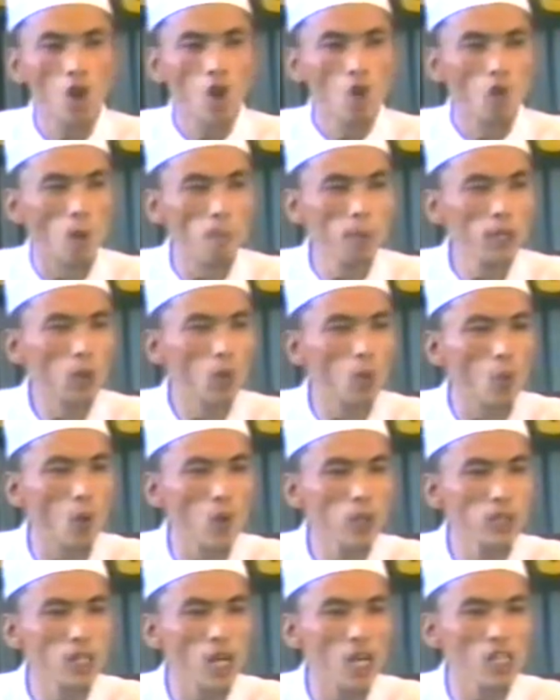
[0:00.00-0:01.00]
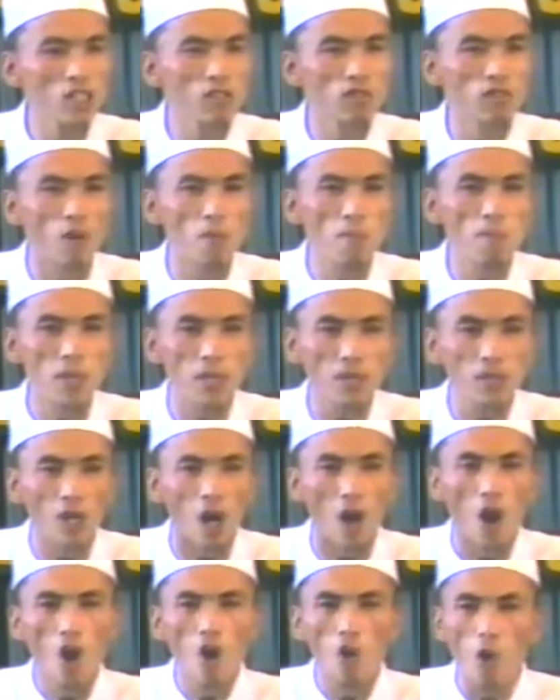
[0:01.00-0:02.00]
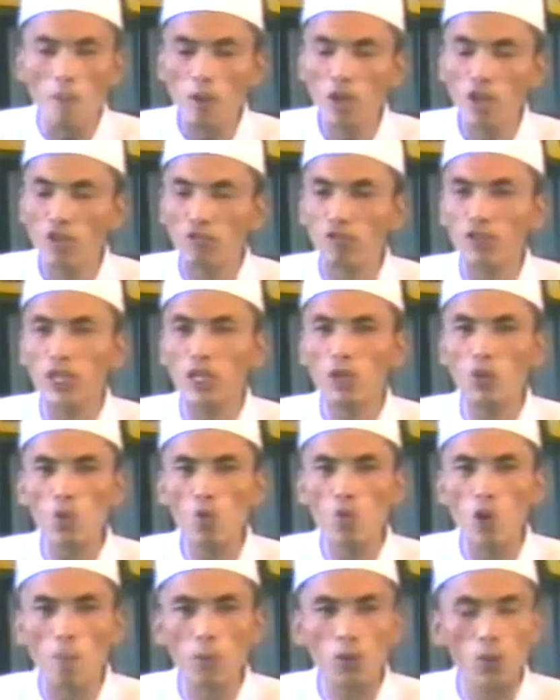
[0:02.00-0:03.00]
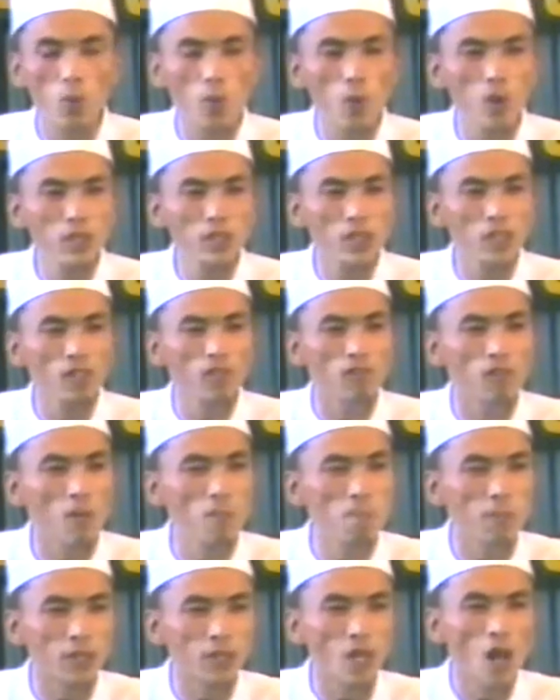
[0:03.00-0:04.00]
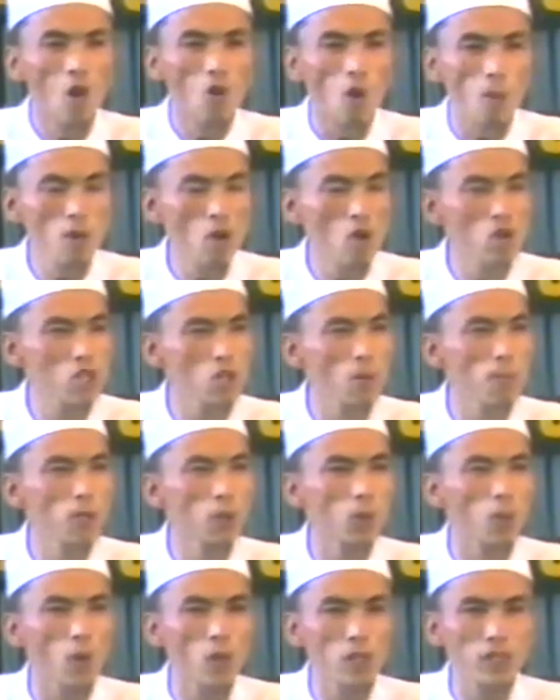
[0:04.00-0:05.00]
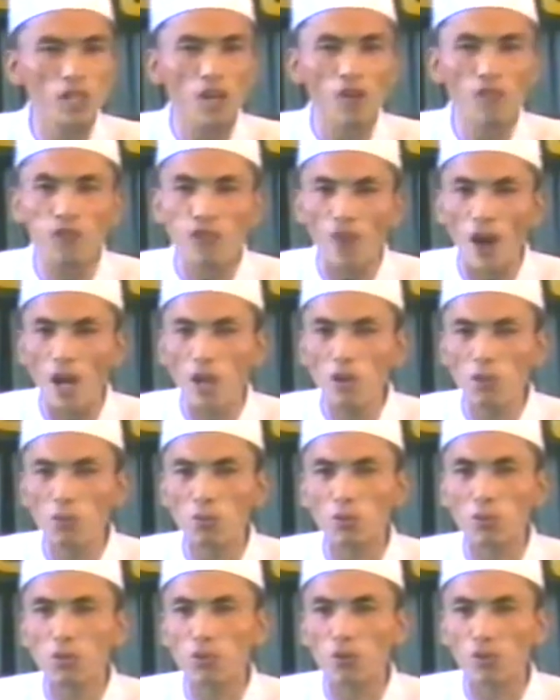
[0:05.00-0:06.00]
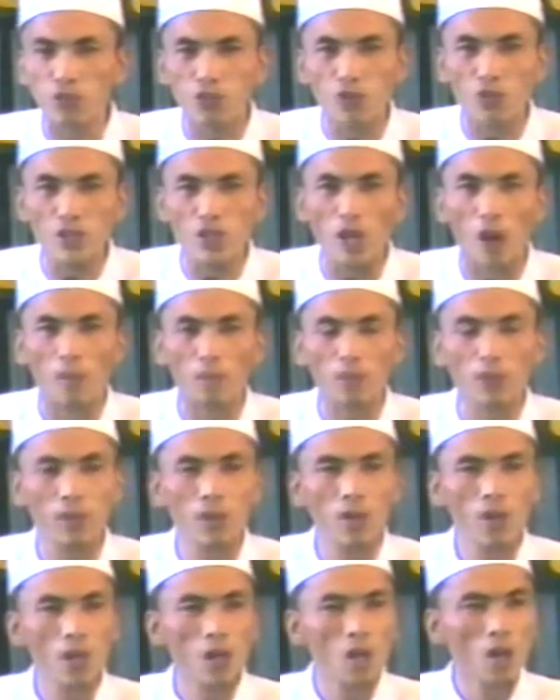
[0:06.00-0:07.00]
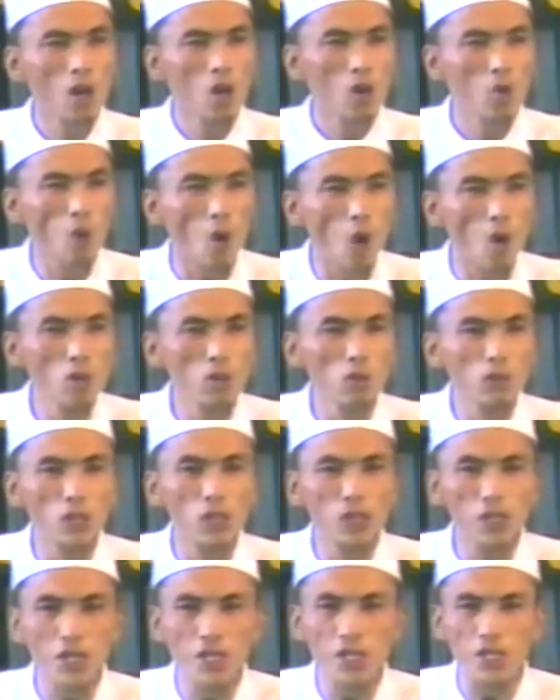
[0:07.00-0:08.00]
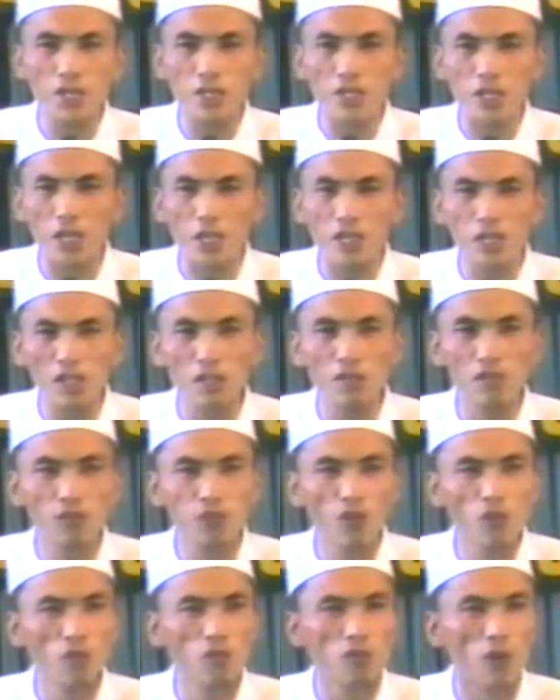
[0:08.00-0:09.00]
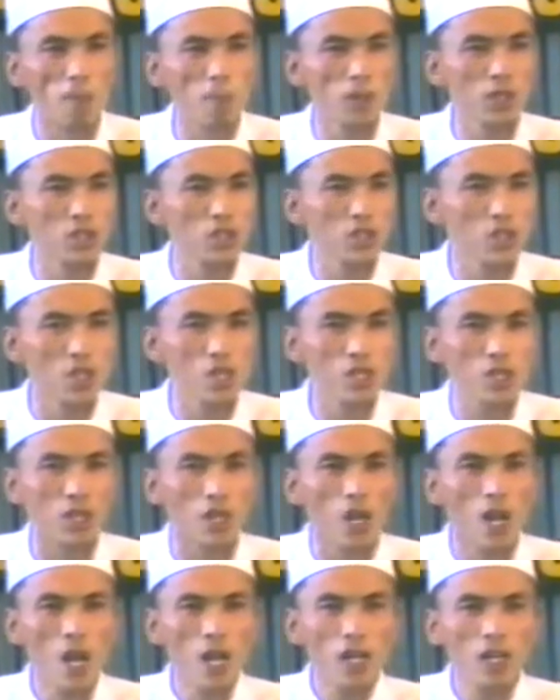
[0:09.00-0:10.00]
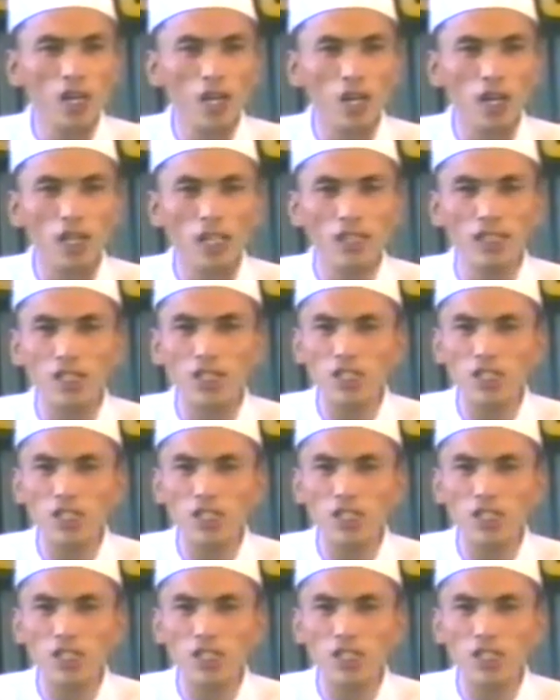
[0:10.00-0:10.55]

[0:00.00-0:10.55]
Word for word: 我们的国家是文明的，我们要维护我们国家的文明，我们要使我们的国家繁荣与富强。光荣的历史在振奋我们的精神，可怜的